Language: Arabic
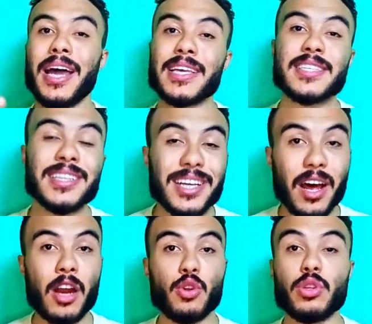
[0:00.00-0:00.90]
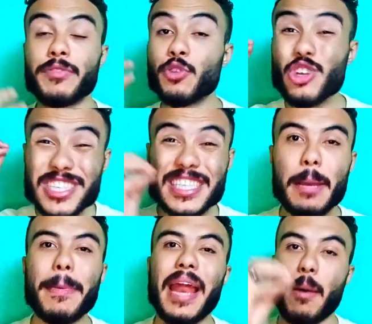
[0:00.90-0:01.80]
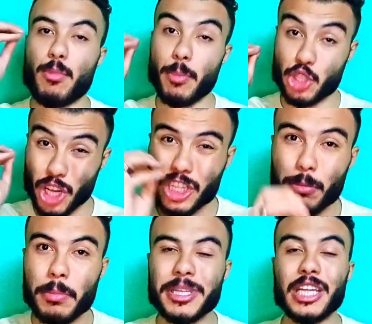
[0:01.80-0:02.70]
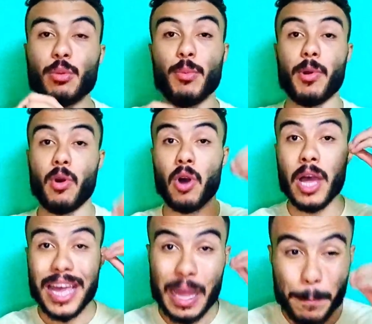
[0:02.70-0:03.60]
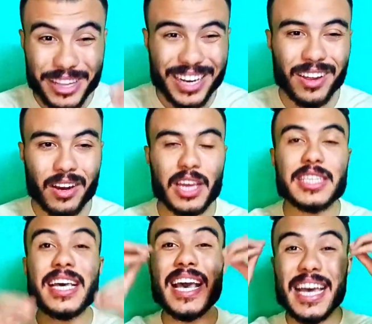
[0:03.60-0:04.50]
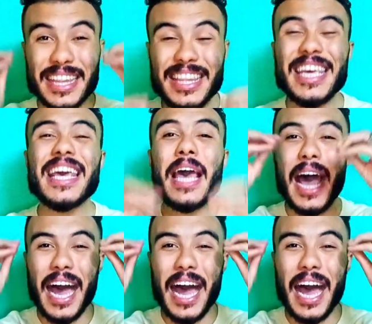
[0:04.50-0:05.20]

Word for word: الكسندر ارنولد في نص الملعب مباشره من بدايه المباراه جنب ديكلان رايز دي